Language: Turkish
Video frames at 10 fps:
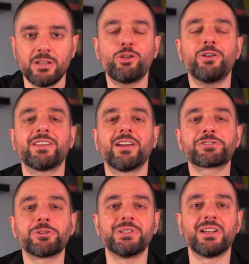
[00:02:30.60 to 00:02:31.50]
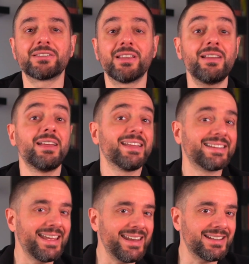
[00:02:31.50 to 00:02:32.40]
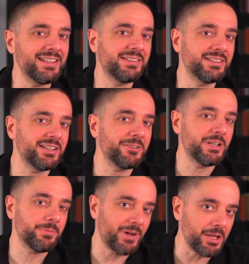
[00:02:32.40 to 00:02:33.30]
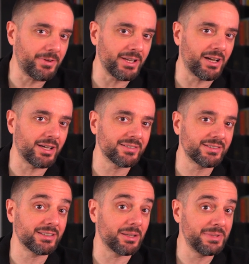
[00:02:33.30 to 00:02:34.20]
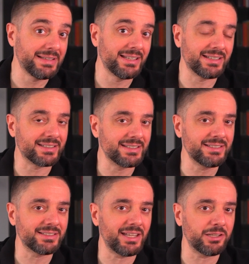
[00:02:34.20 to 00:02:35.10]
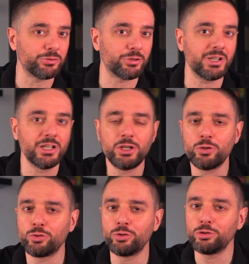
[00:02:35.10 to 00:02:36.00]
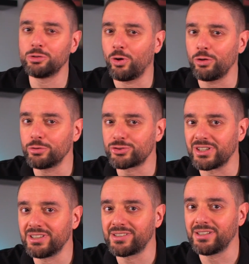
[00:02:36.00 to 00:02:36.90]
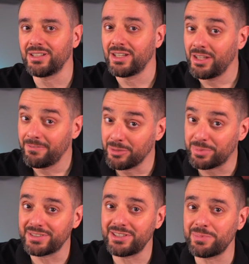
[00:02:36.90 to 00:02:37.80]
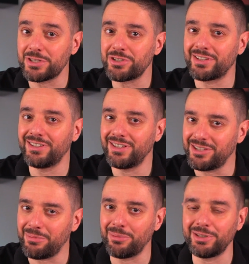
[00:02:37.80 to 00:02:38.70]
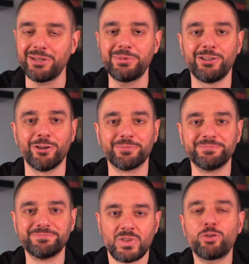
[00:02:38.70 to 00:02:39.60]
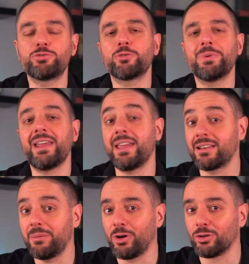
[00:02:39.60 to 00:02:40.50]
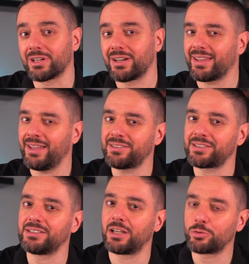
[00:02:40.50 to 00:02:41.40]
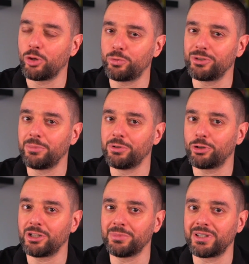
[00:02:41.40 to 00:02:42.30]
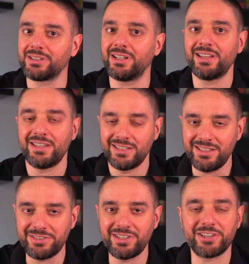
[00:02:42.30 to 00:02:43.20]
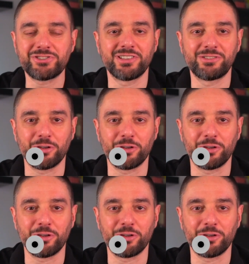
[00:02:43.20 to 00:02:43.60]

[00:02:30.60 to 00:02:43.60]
Sonraki aşamalarda gerekli izinleri verip Wi-Fi ağınızın da bilgilerini girdikten sonra kurulum oldukça hızlı ve pratik bir şekilde tamamlanabiliyor. Küçük bir ekleme olarak ekstradan köprü gibi donanımlara da ihtiyacınız